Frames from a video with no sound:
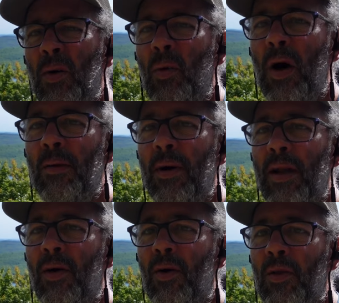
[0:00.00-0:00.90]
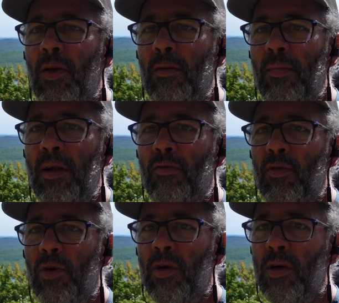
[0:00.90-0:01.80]
Ouais, ben là, on a une belle
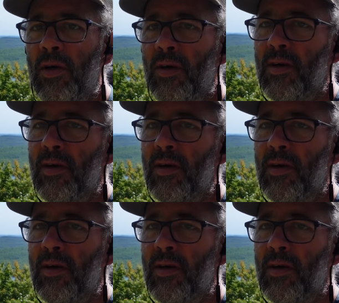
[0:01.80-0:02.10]
vue.